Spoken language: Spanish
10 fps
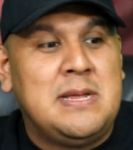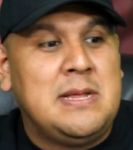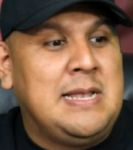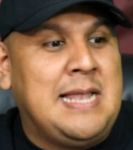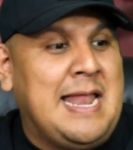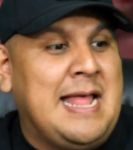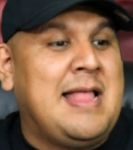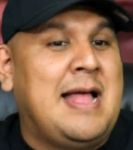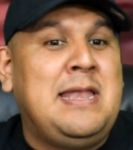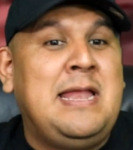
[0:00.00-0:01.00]
la
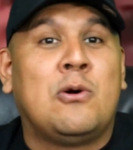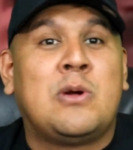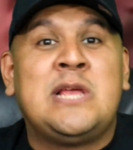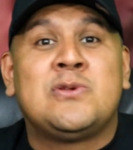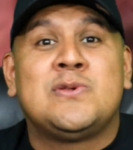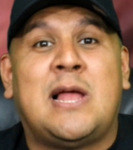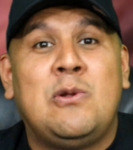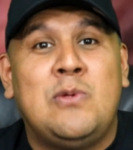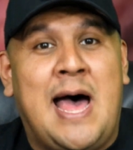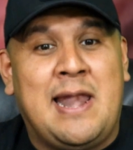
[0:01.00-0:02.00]
neta ni lo quiso
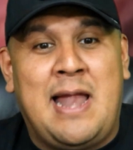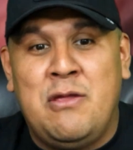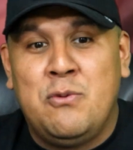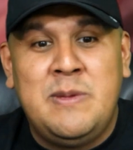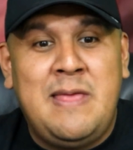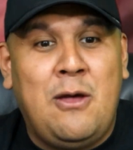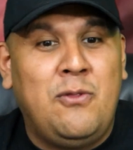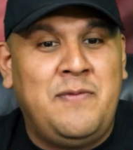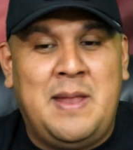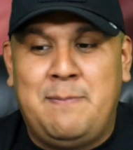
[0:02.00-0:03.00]
saludar. Hay un video
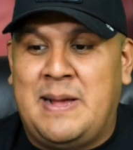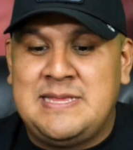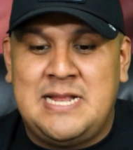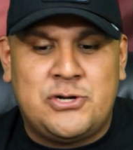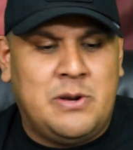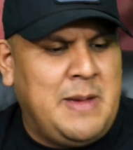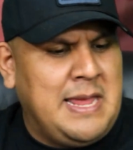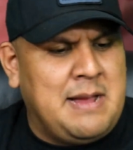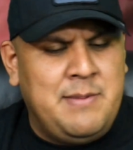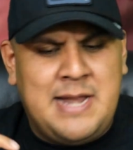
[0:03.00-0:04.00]
donde pasa el Trump ahí
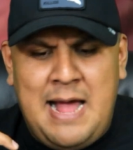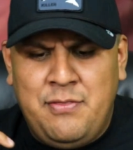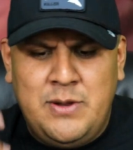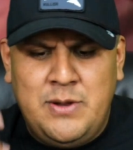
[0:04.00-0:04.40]
caminando y la